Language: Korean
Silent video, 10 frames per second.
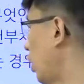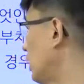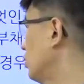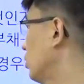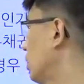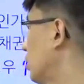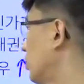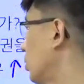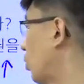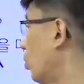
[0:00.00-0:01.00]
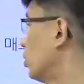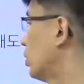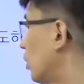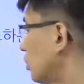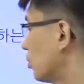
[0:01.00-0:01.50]
환전을 하면
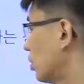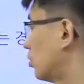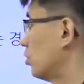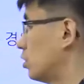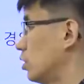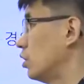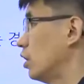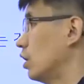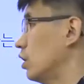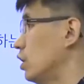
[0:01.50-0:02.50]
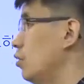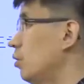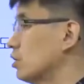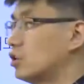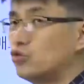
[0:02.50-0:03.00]
어디다 환전하냐면
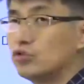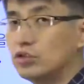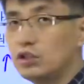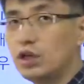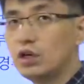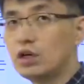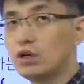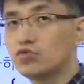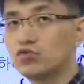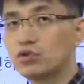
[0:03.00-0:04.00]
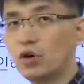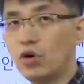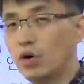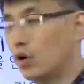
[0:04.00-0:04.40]
일반 시중은행에 주죠.